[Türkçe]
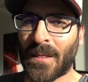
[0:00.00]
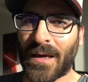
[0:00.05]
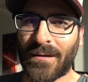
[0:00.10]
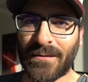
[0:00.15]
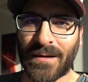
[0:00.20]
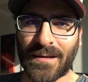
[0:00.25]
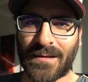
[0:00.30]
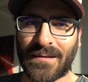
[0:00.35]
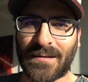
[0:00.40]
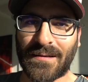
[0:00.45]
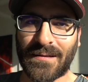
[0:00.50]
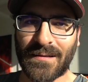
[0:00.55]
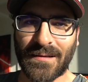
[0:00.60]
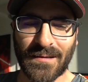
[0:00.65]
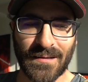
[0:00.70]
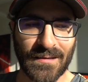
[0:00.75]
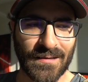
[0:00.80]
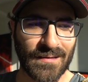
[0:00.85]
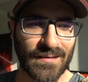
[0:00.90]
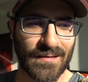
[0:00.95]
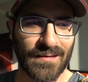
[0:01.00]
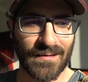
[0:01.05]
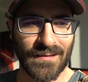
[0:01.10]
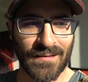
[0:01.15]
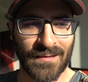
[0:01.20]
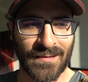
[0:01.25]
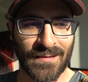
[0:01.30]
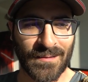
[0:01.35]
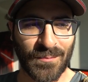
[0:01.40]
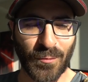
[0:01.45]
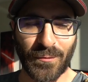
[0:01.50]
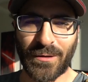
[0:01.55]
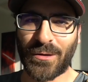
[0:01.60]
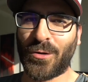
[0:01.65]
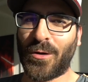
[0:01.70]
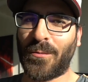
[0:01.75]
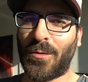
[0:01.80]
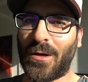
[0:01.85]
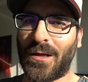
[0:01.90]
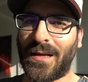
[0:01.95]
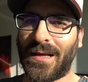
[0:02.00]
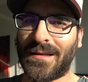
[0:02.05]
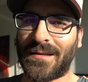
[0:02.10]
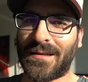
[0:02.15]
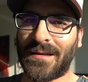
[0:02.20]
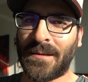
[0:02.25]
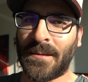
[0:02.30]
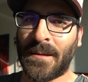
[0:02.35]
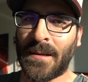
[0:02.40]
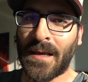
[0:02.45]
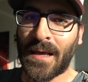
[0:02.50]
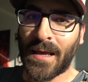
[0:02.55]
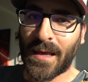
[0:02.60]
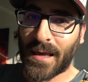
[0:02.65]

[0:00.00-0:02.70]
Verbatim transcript: Evet, ee, bu video böyleydi.